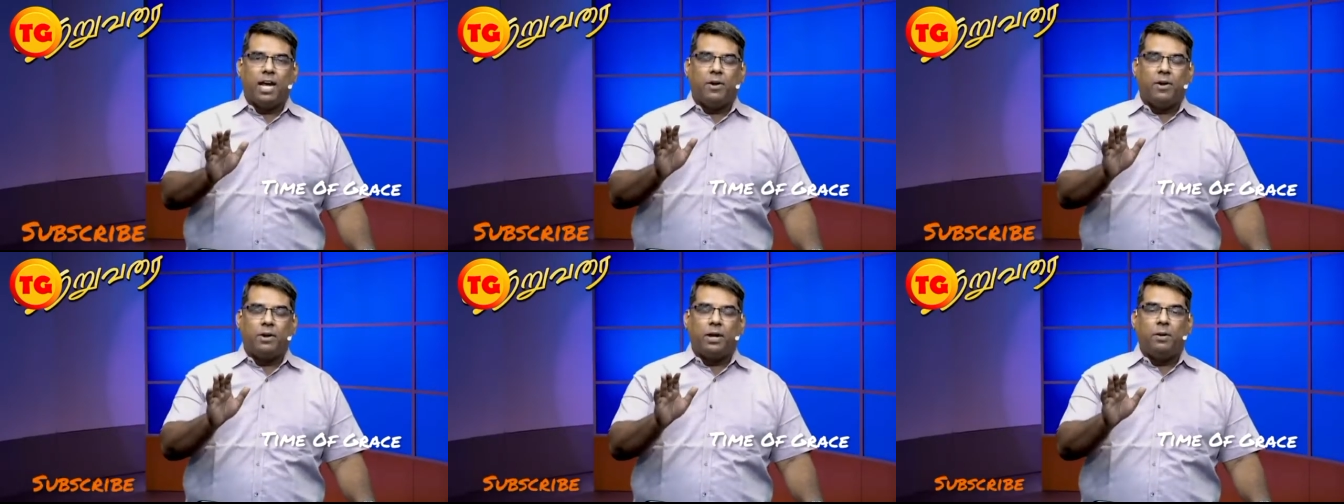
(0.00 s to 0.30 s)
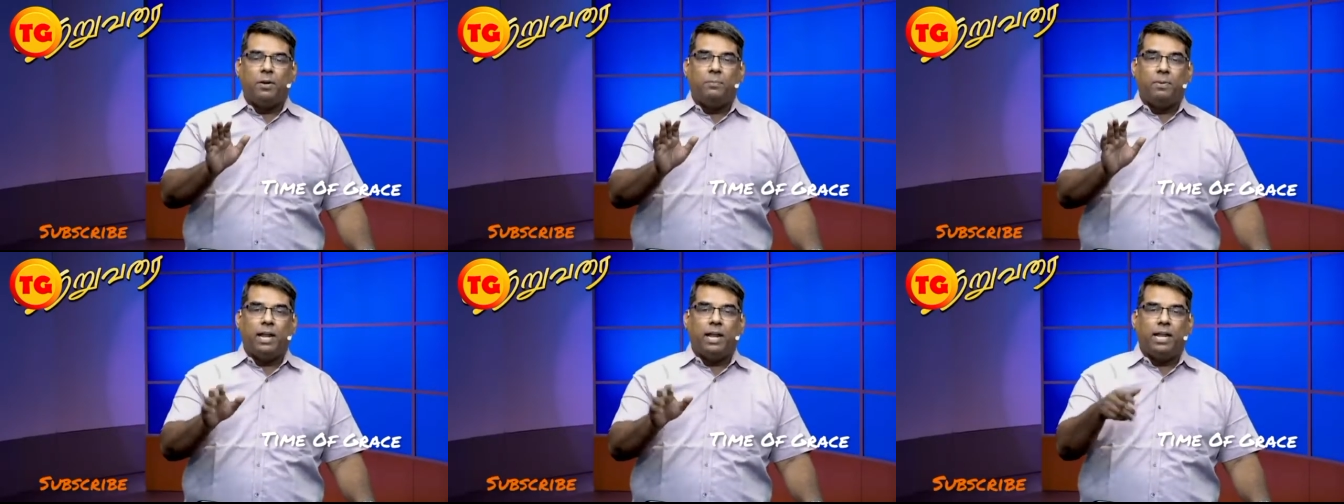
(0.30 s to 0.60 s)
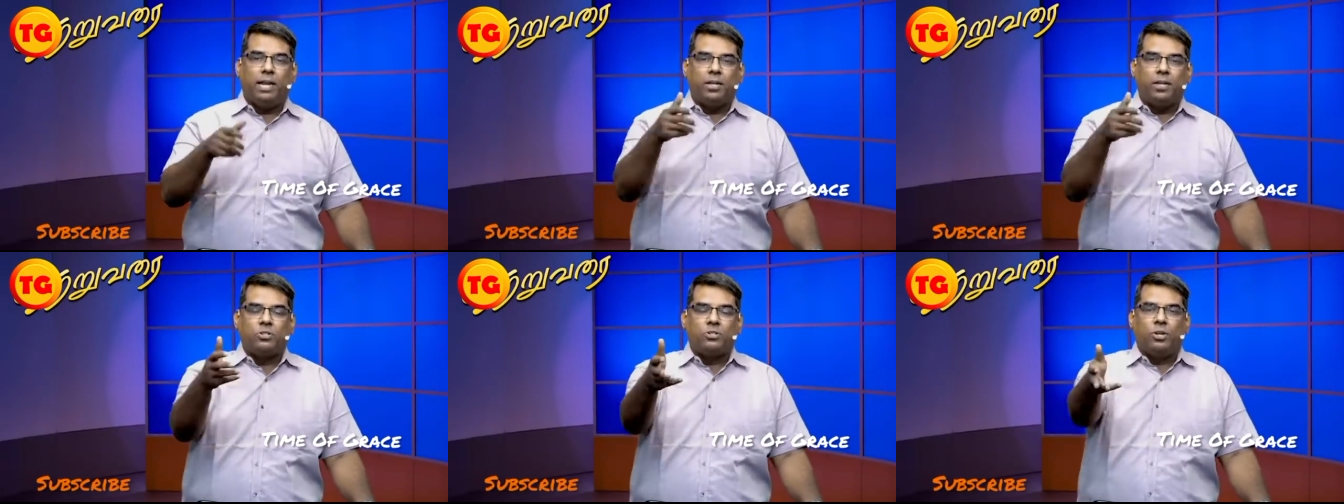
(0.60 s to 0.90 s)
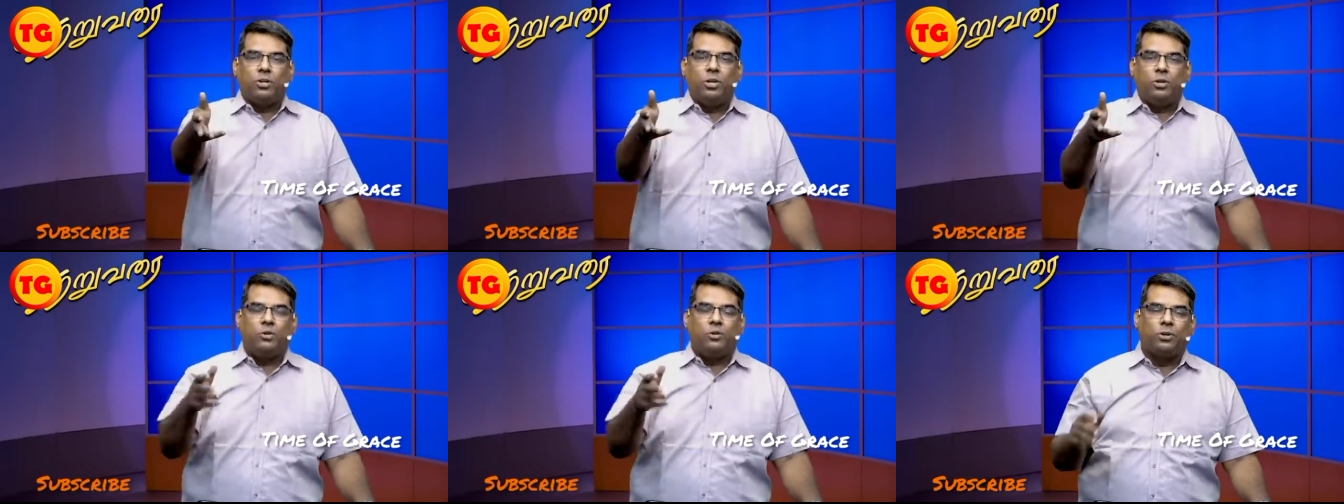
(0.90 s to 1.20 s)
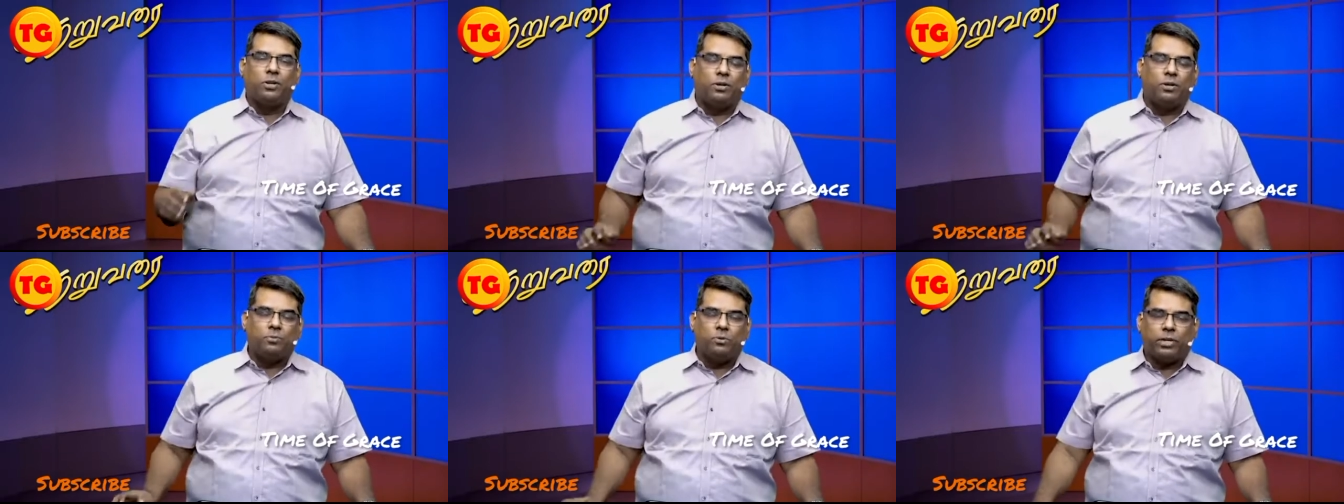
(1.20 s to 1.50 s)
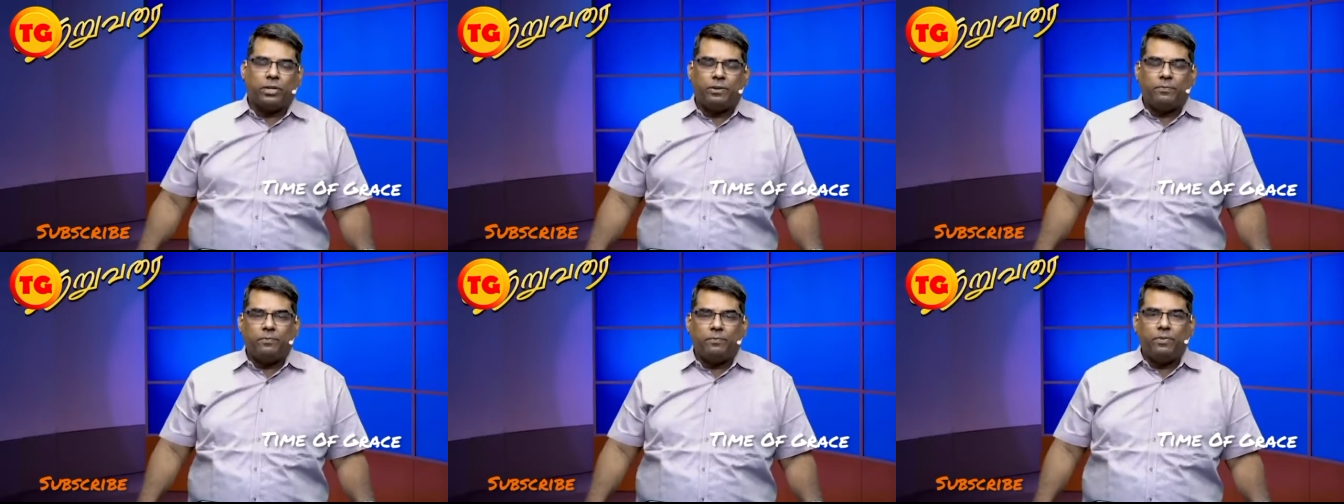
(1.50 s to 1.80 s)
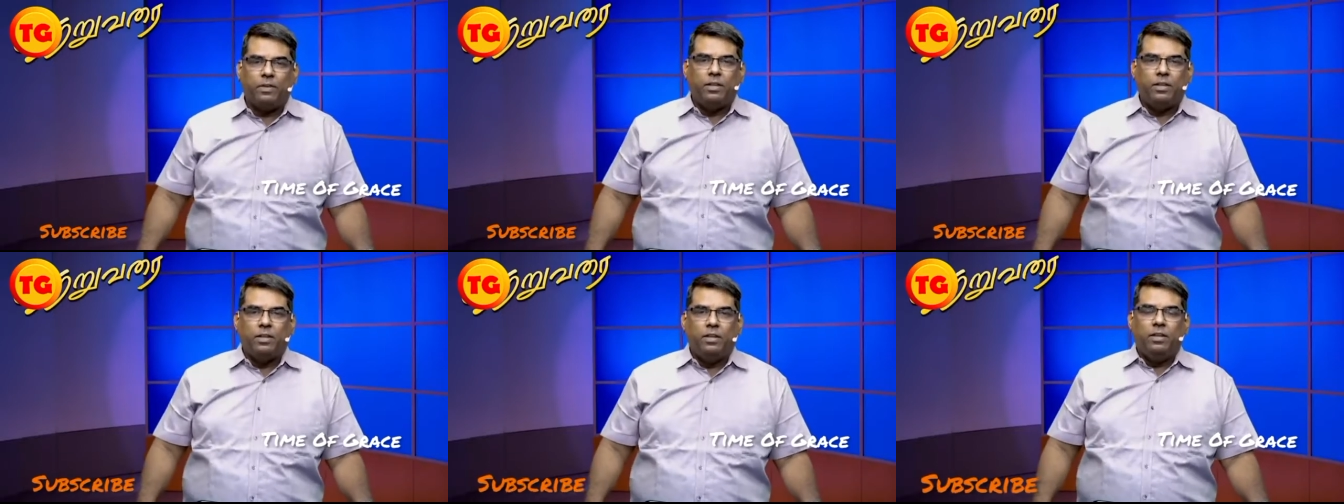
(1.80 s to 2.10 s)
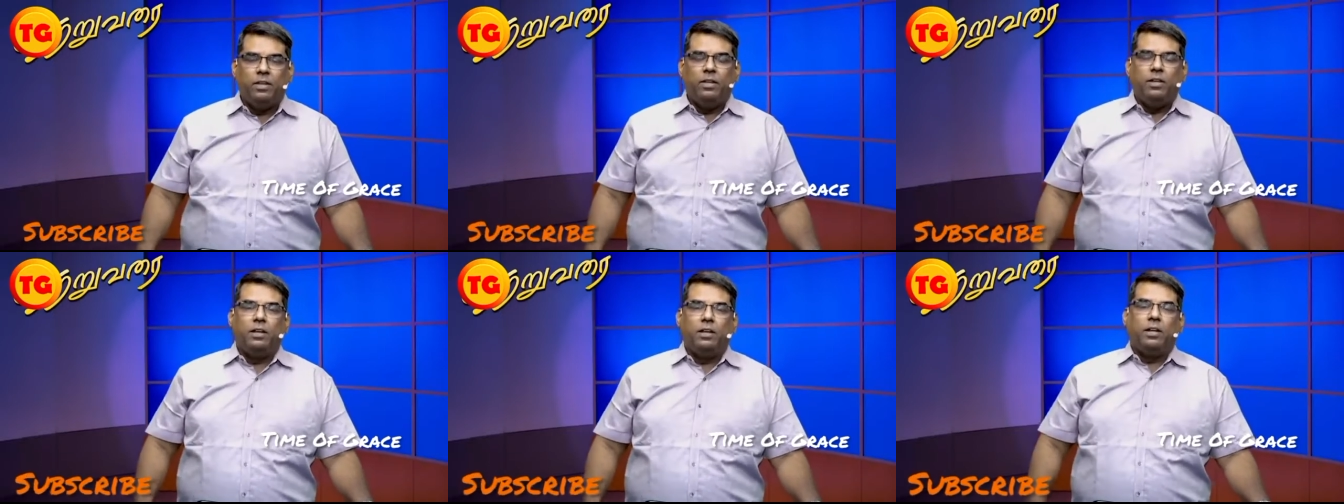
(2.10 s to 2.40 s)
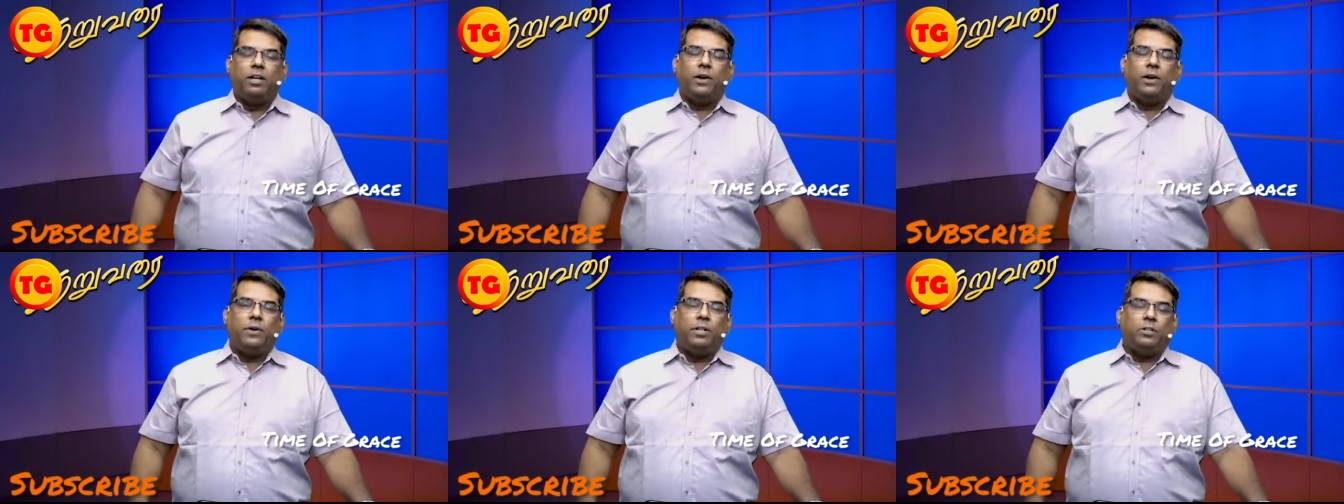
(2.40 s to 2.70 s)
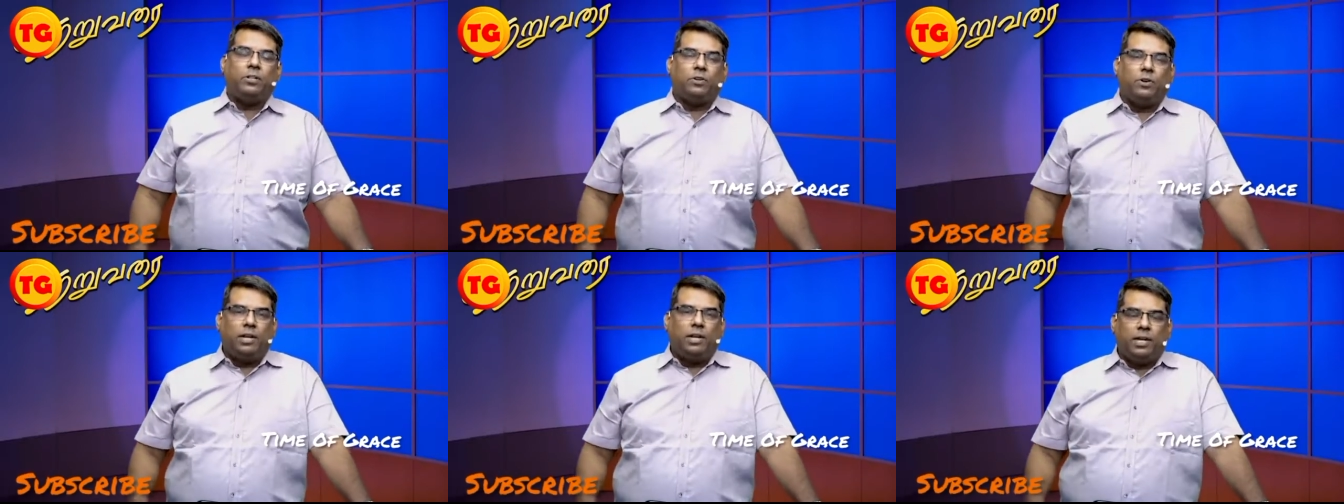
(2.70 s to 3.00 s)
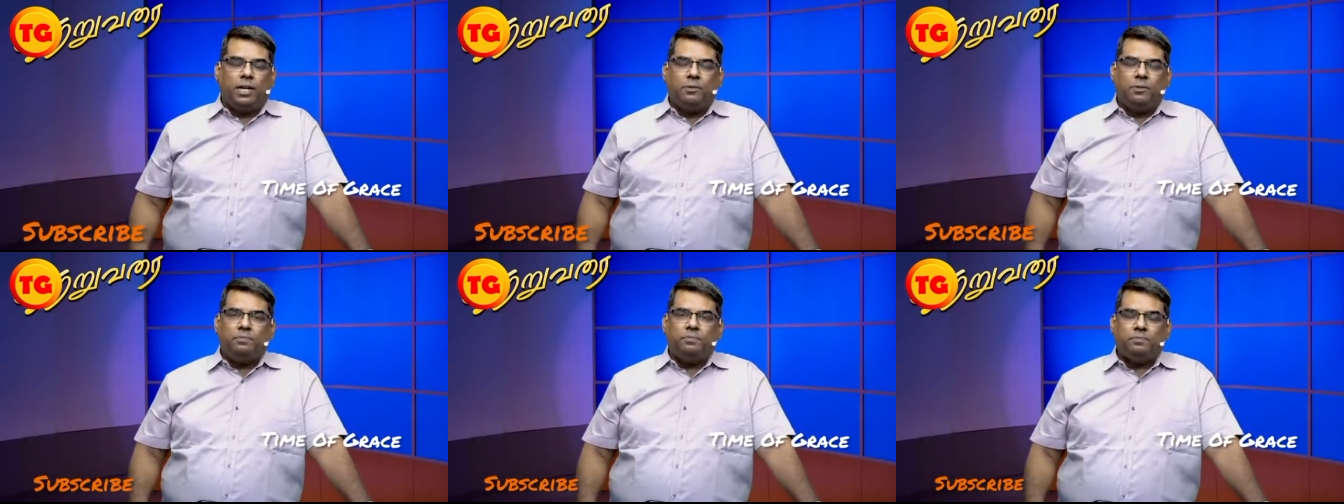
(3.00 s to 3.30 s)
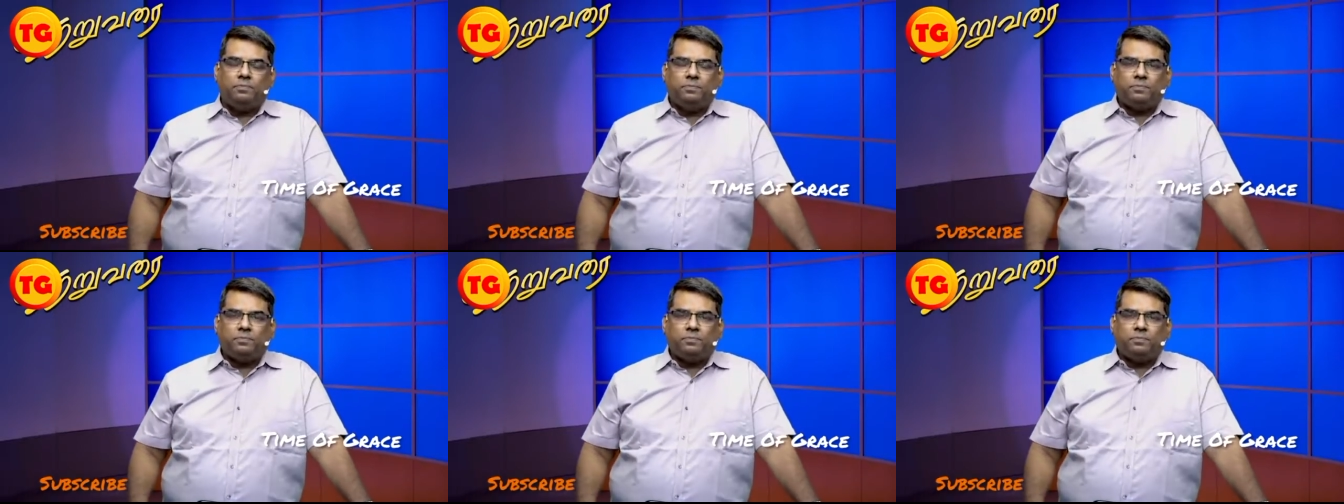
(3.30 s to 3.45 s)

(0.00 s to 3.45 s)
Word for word: அவர்கள் பிள்ளைகளுக்கு சொல்லிக் கொடுக்குற முறை கவனித்துக் கொள்ளுங்கள்